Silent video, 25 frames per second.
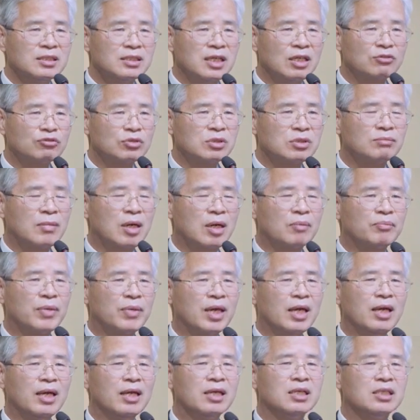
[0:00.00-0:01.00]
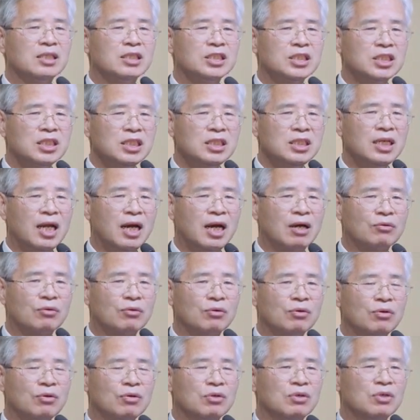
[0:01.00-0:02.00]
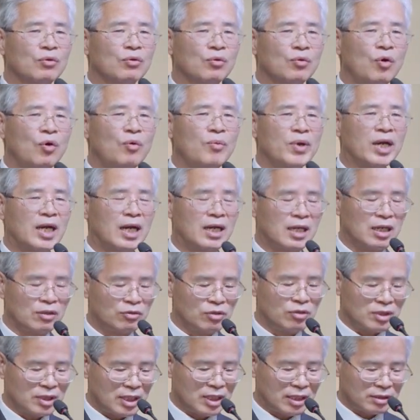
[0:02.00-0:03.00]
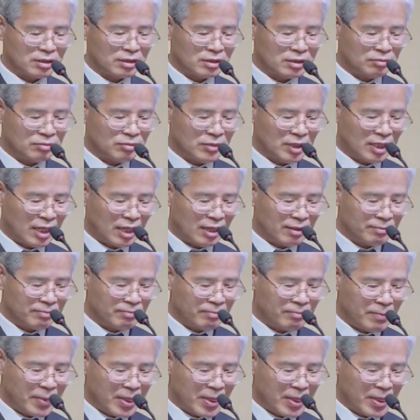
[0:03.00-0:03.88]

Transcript: 예수님 앞에 신하고 고백하게 되었다는 것입니다.